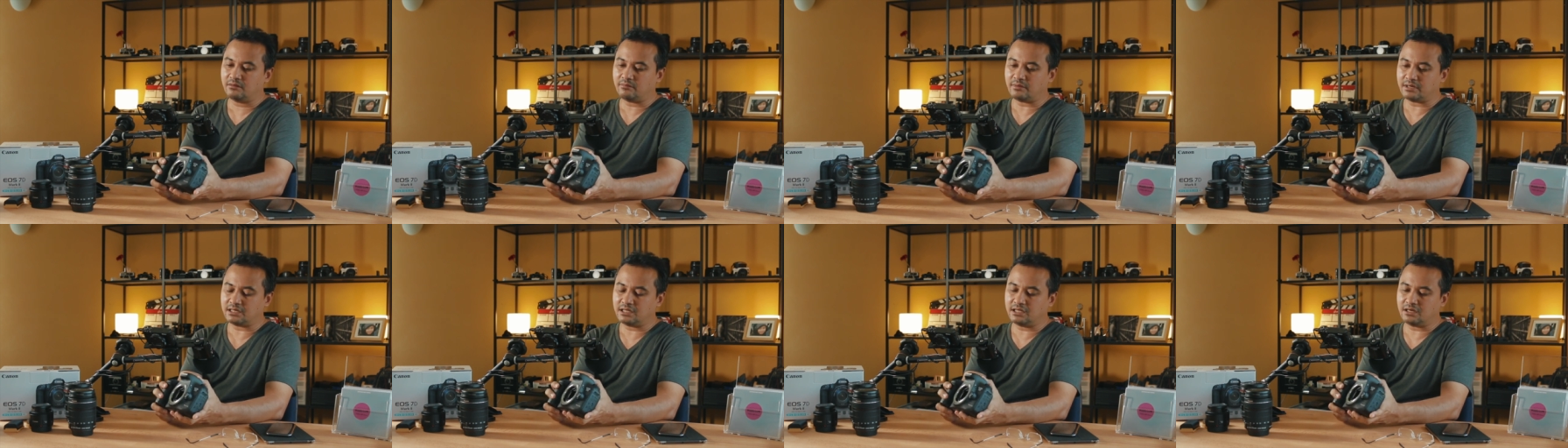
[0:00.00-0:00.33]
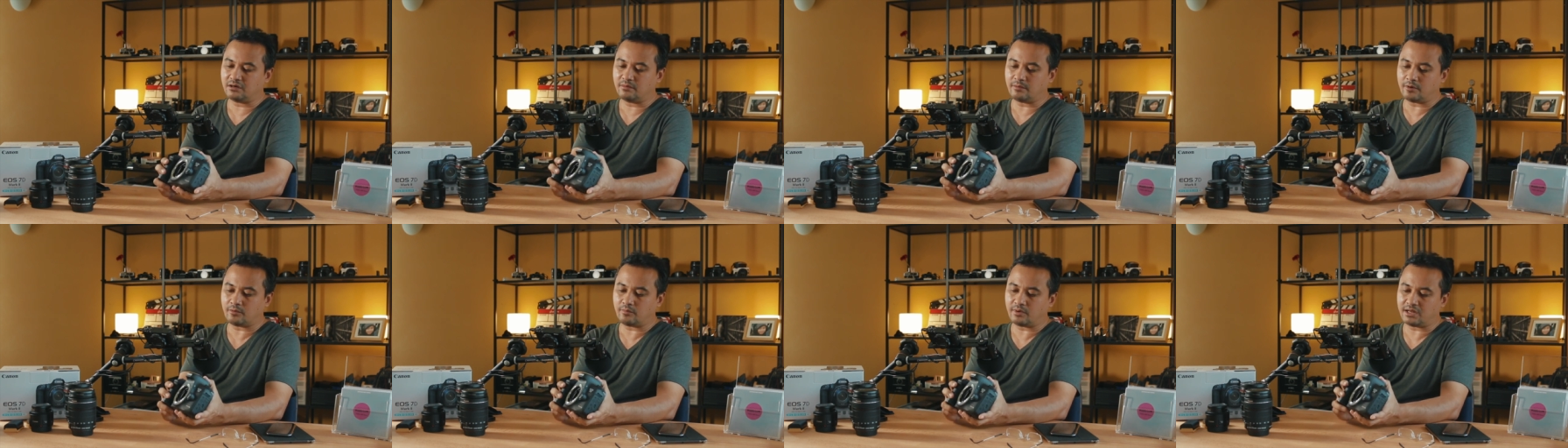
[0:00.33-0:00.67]
บางที
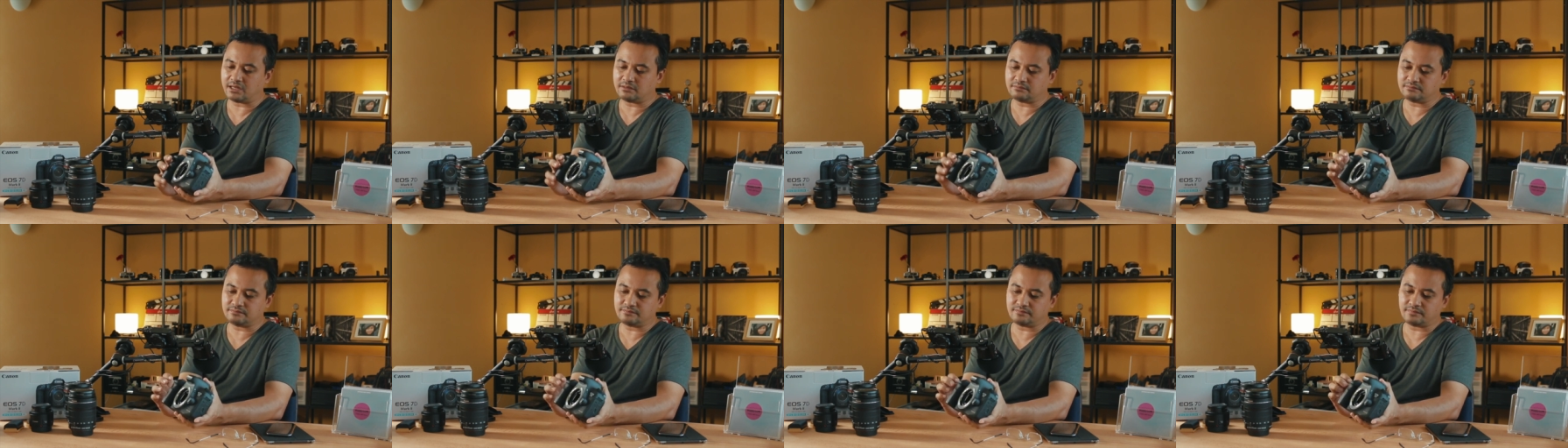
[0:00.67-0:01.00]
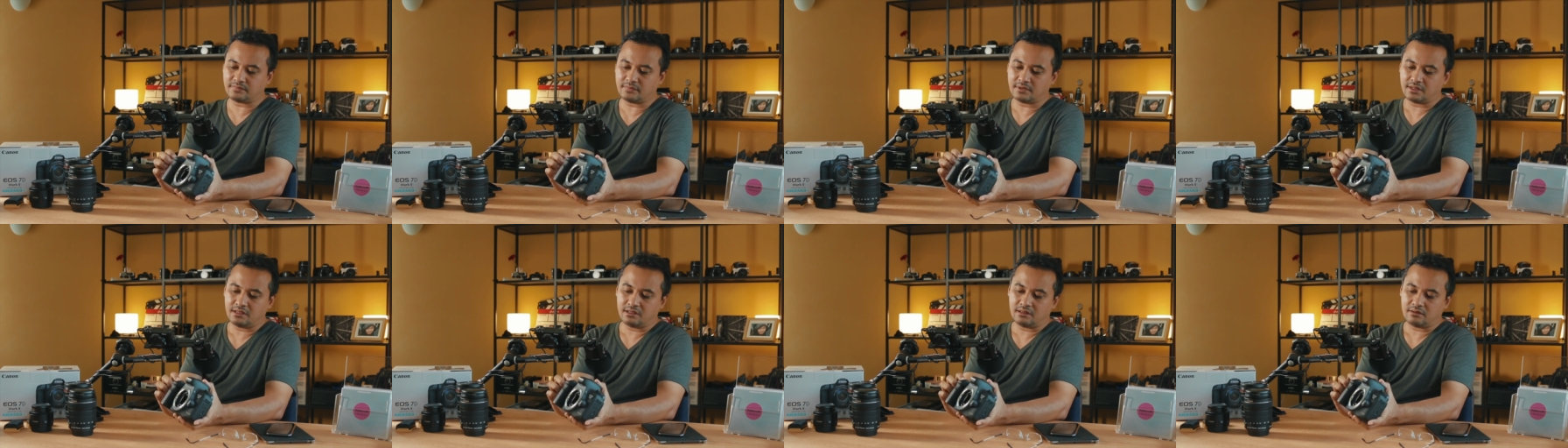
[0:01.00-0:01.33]
เขาบอกว่า
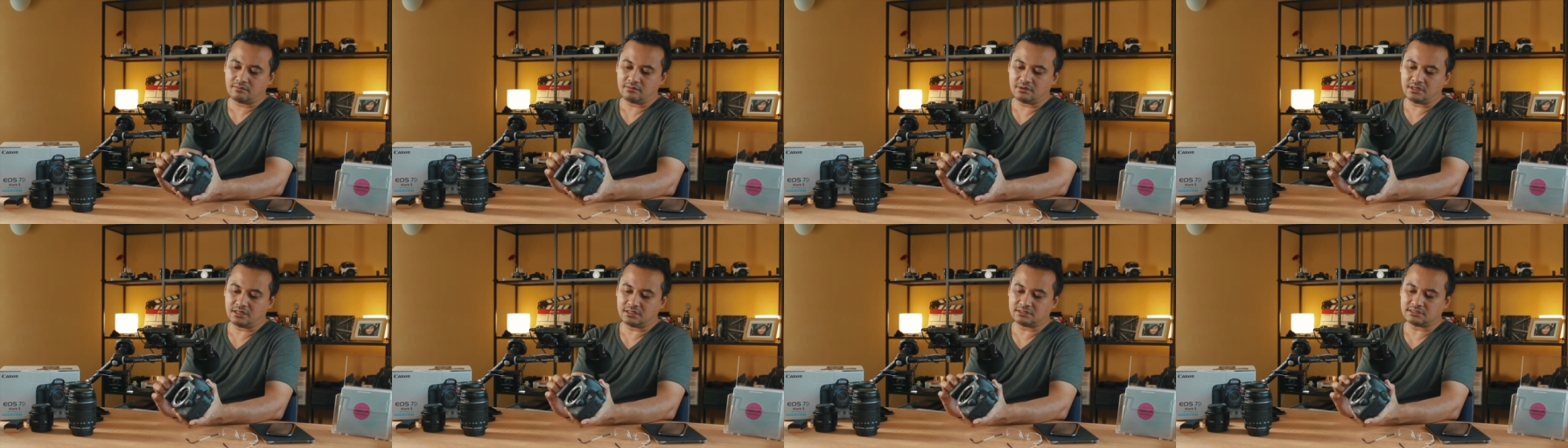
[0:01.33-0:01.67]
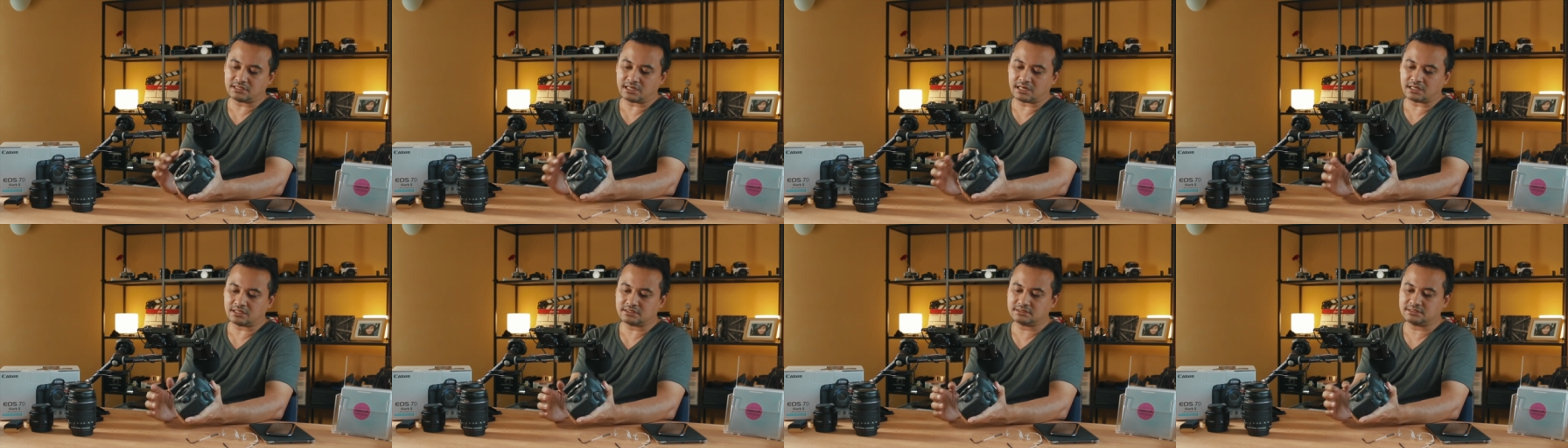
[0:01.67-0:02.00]
เนื่อง
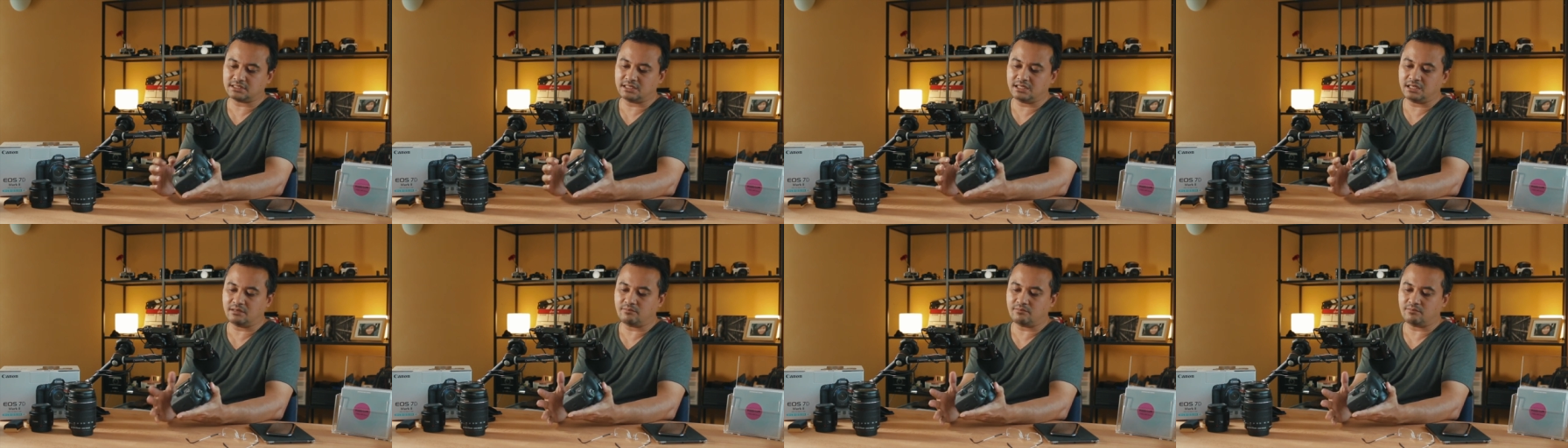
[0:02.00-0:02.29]
จากซี